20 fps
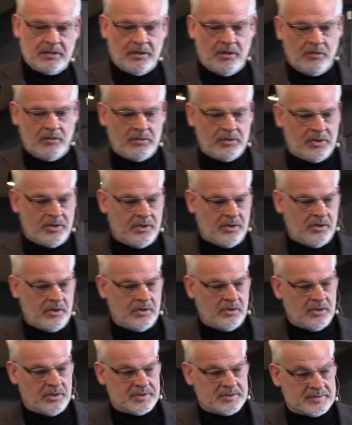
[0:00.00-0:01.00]
Donc,
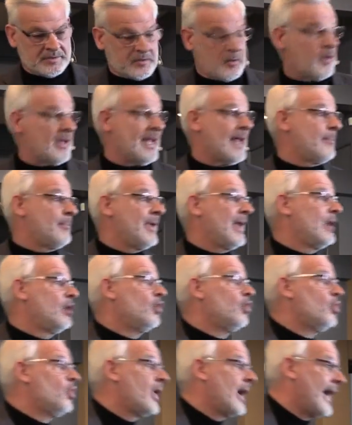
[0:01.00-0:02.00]
on l'appelle
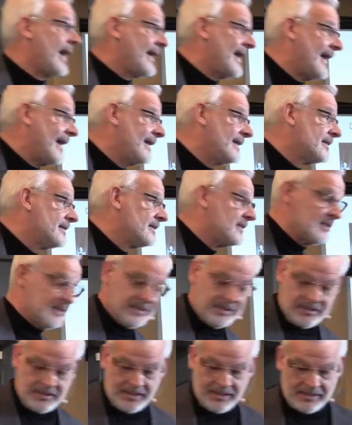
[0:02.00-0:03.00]
ouragan
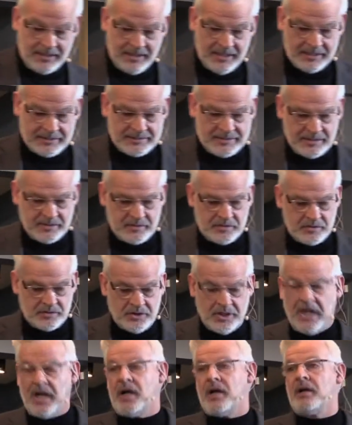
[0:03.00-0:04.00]
dans l'Atlantique
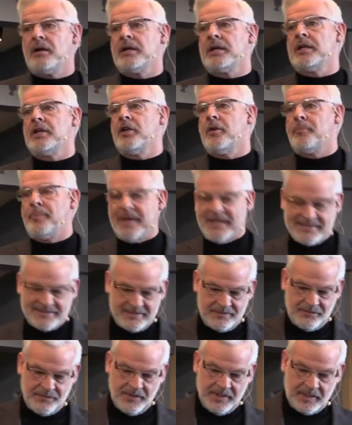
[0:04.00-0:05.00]
Nord et le
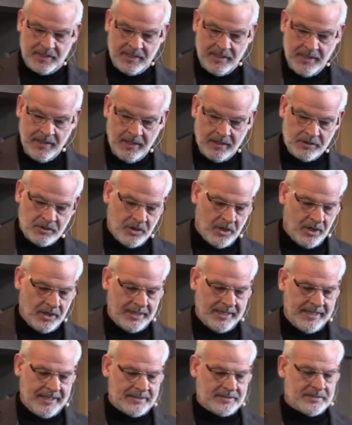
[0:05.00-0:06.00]
Pacifique
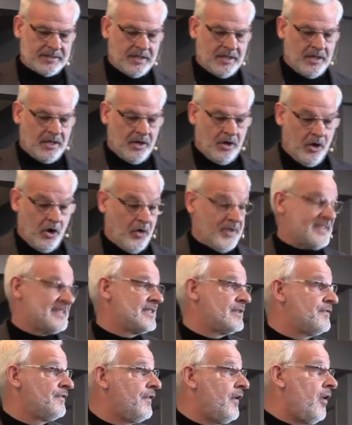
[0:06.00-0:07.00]
Nord-Est, un
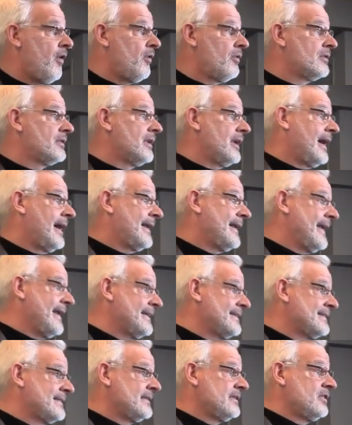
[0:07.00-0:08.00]
typhon en
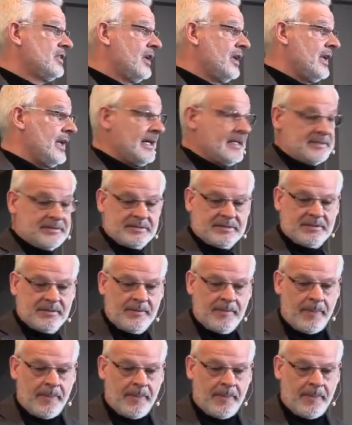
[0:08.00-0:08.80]
Asie de l'Est